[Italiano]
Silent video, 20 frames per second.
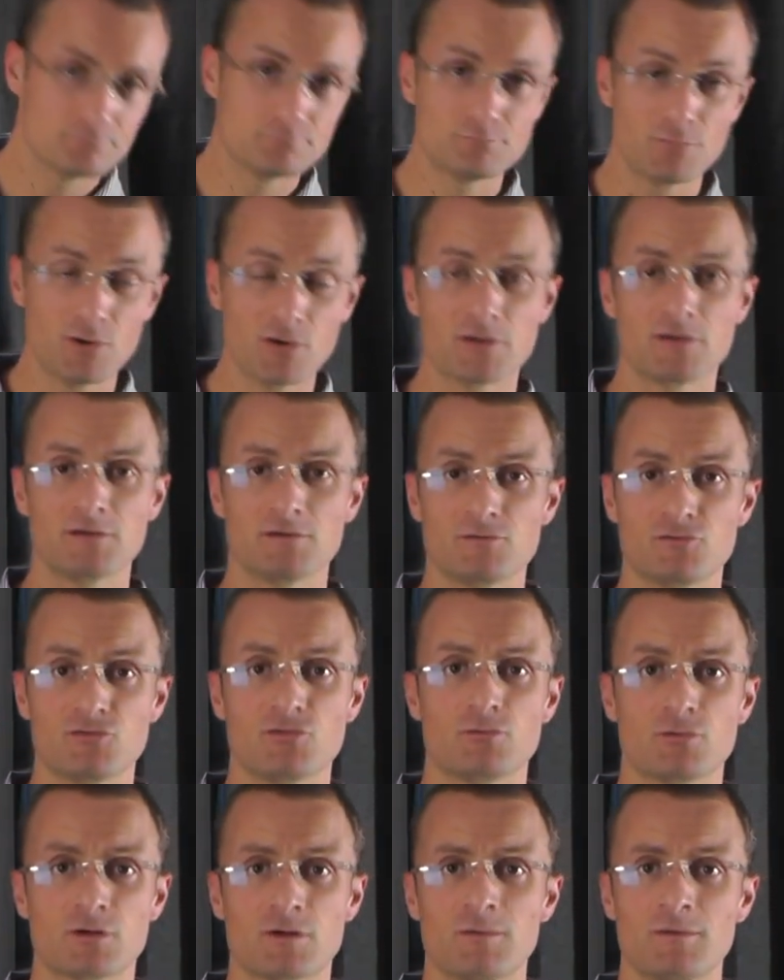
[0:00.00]
Pochi
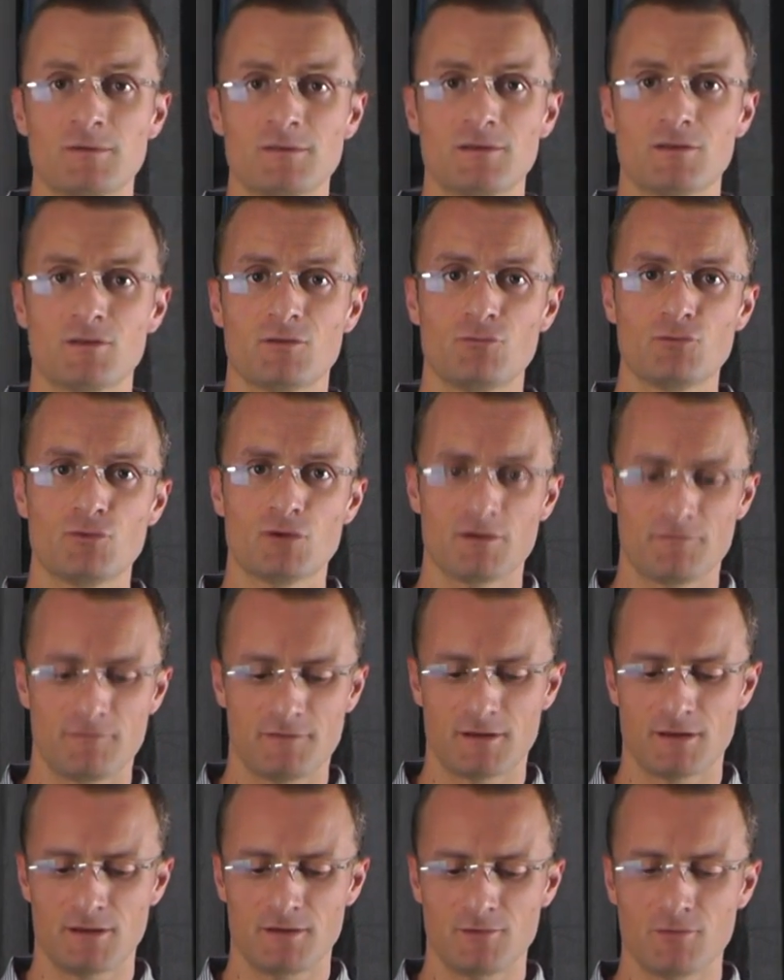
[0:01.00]
sicuramente hanno avuto a che
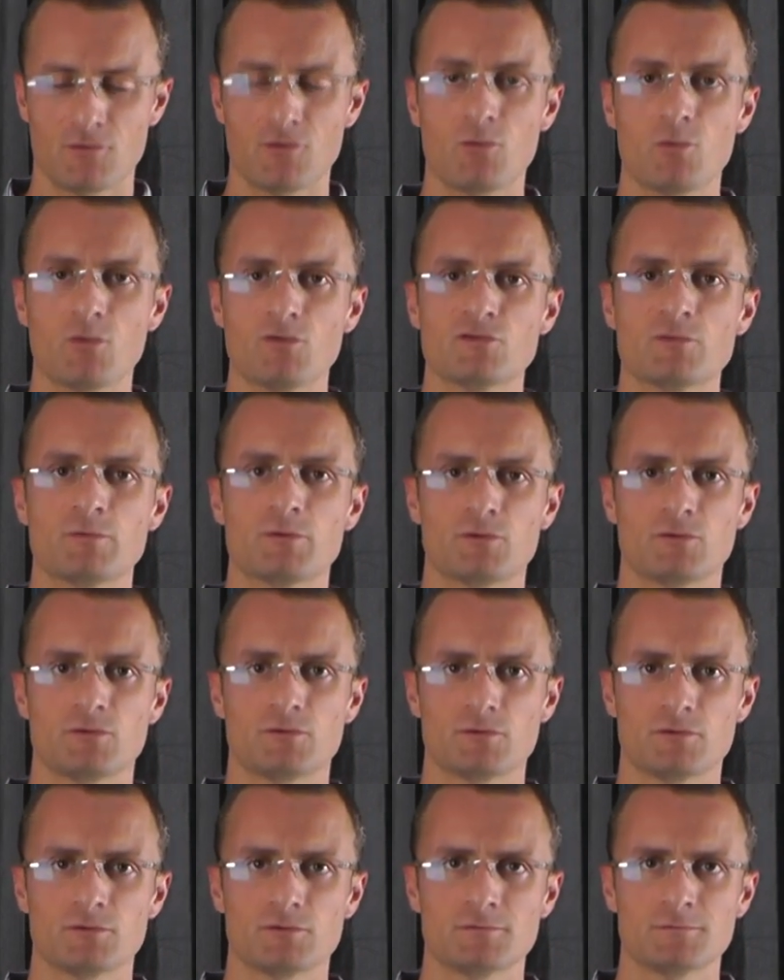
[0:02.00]
fare con questo
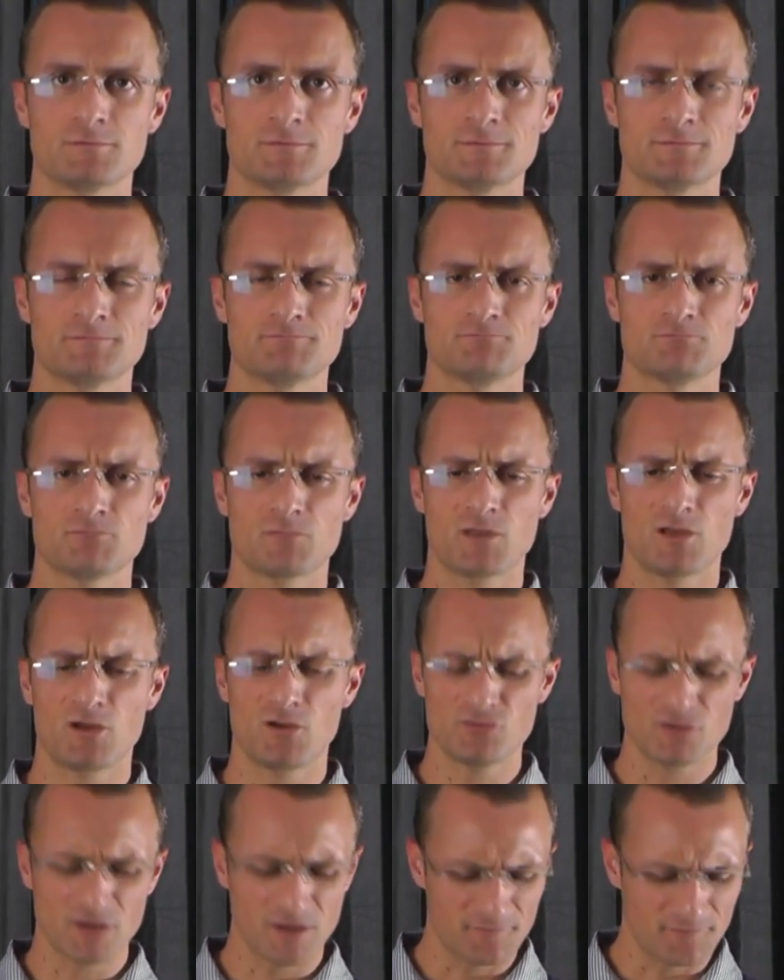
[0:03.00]
prodotto. Che
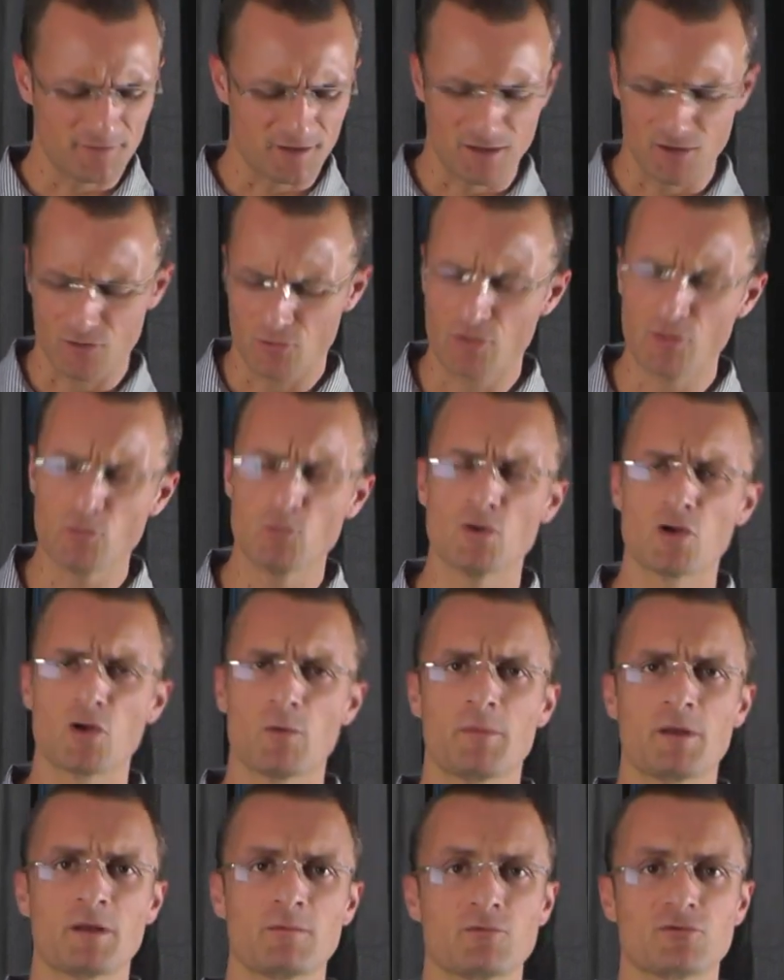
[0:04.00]
cosa ha a che fare con i due che ho
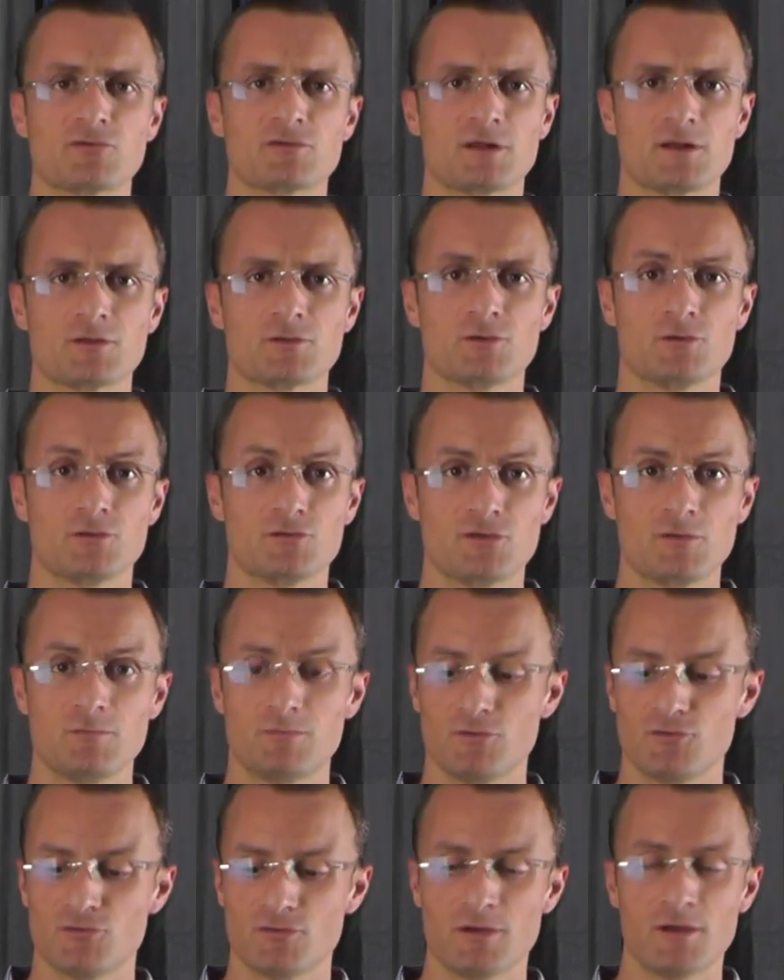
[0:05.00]
appena mostrato?
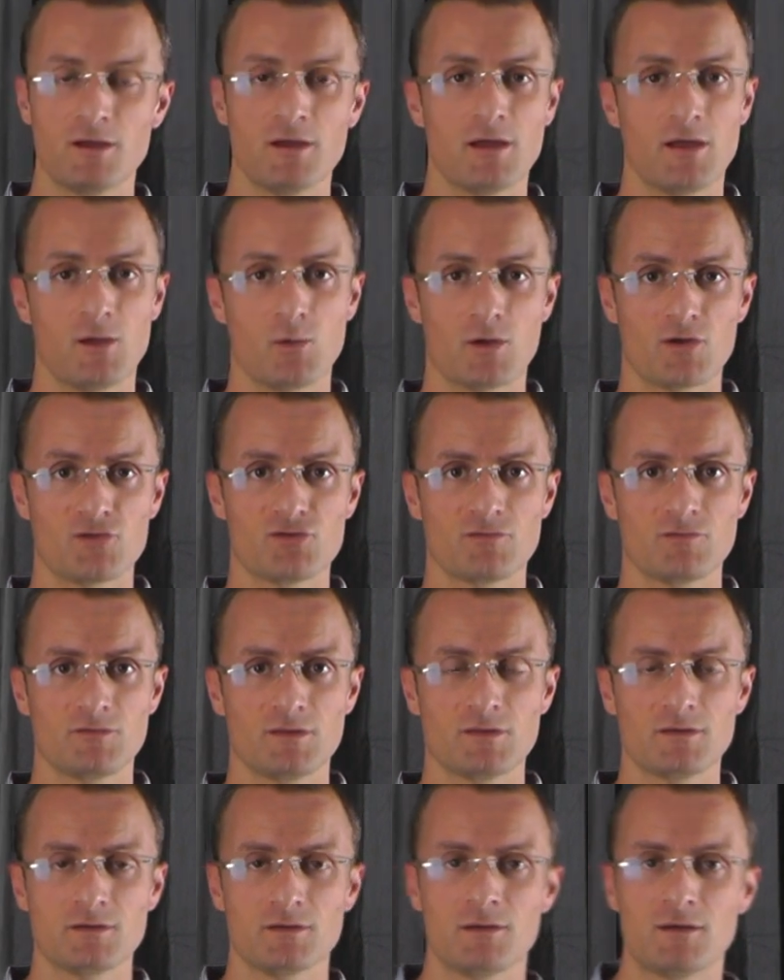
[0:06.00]
Semplice, è un
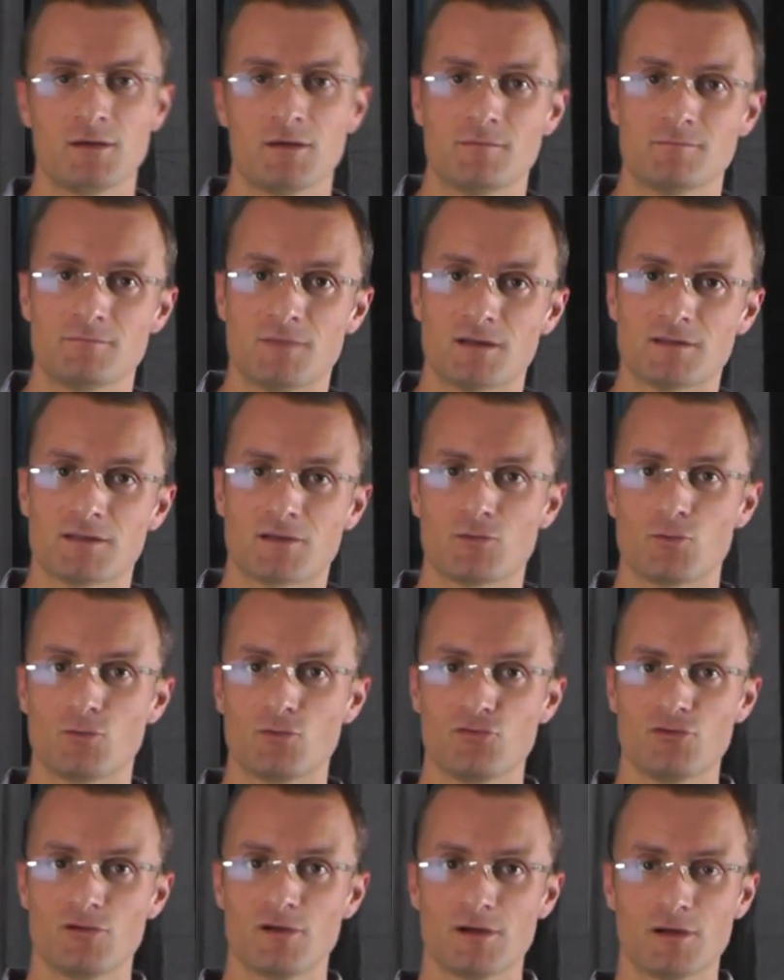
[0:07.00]
cacciavite, ma ha
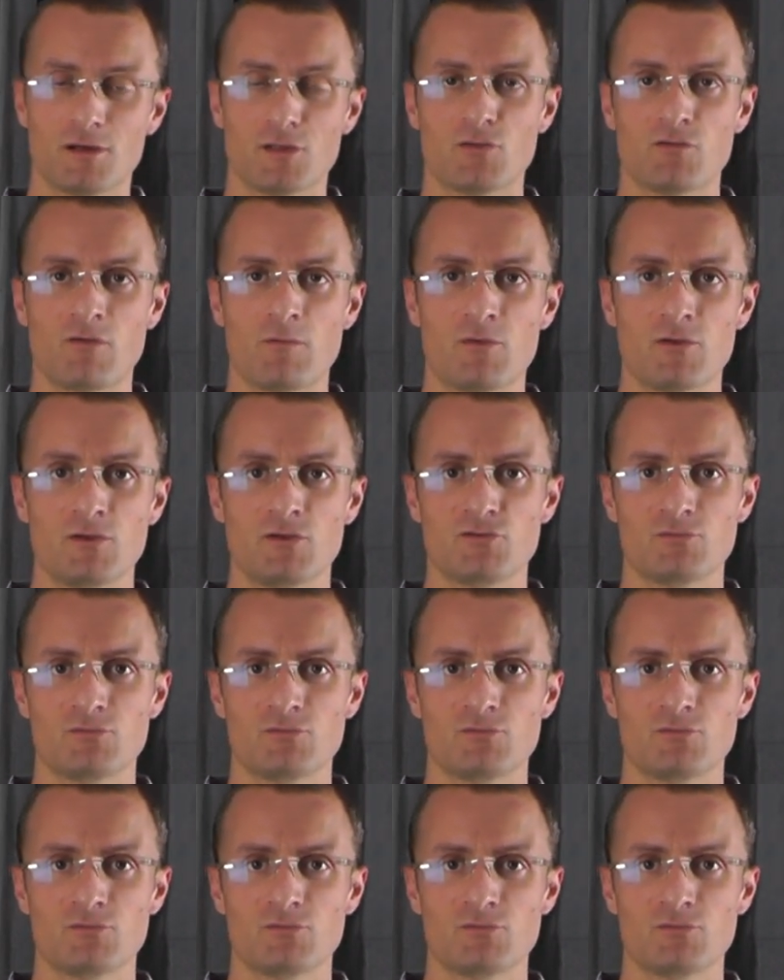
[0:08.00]
tecnologia che troviamo negli